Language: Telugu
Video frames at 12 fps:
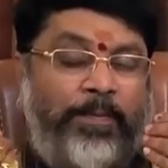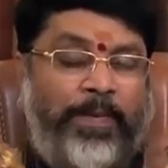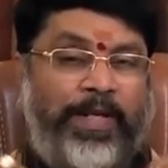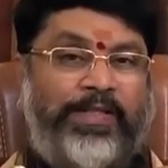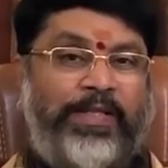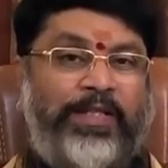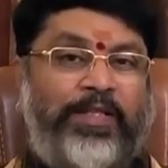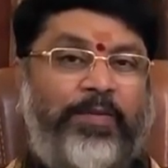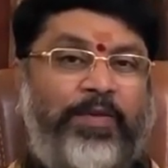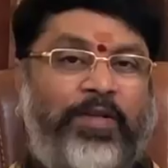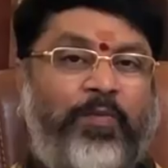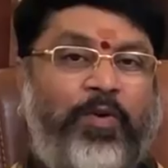మన నెత్తి
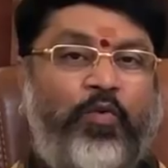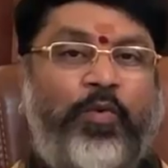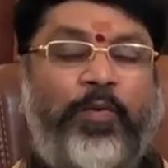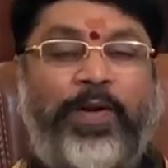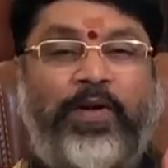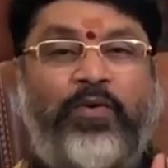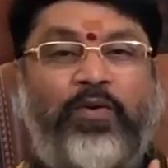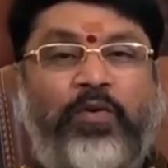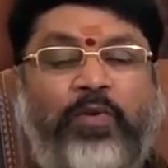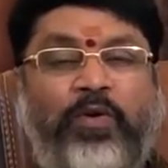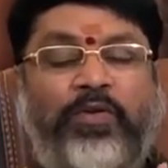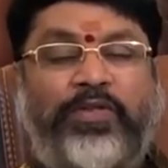మీద ఉన్న బరువు మన పక్కన ఉన్న
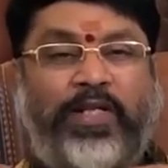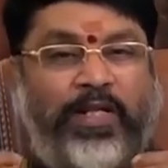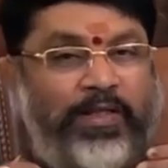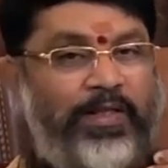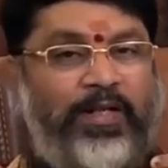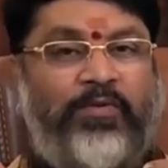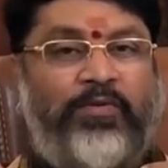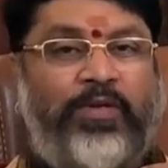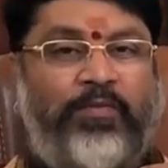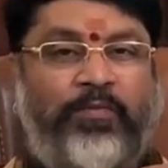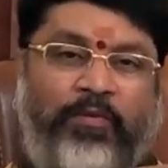బరువుకి చాలా తేడా ఉంటుంది